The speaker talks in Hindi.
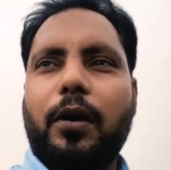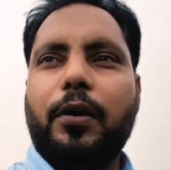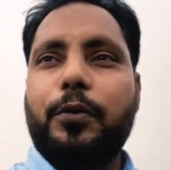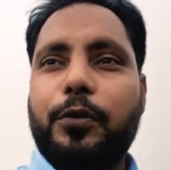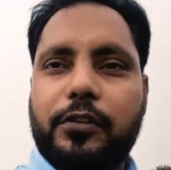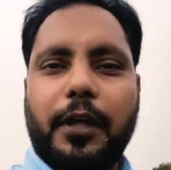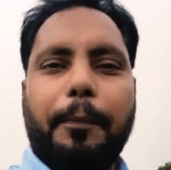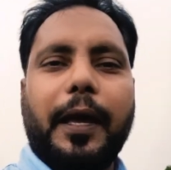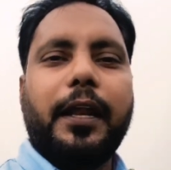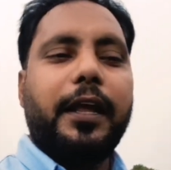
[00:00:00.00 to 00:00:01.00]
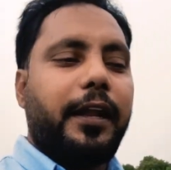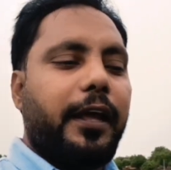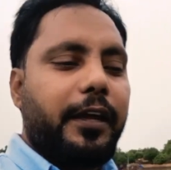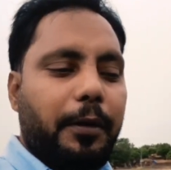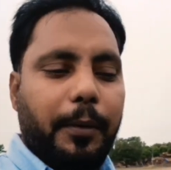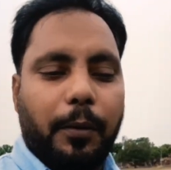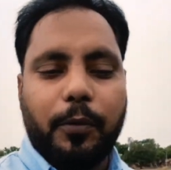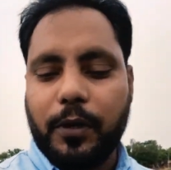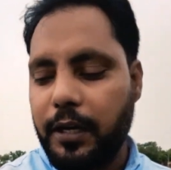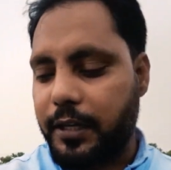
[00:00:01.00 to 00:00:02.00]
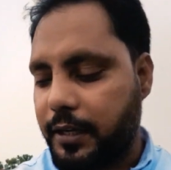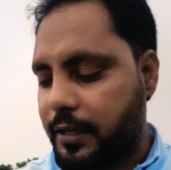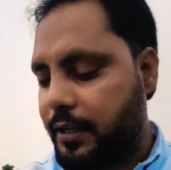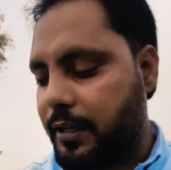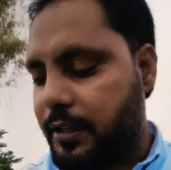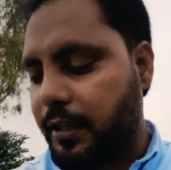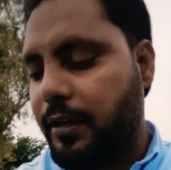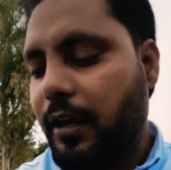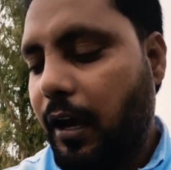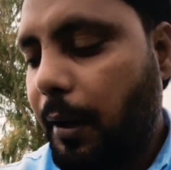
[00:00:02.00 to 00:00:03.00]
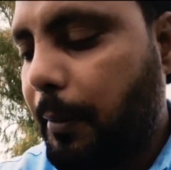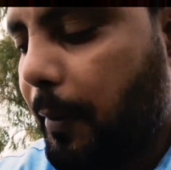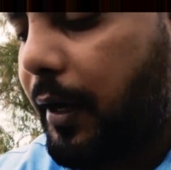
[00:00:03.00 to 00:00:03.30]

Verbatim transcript: और उससे पहले नायक मामू का एक खेत है अभी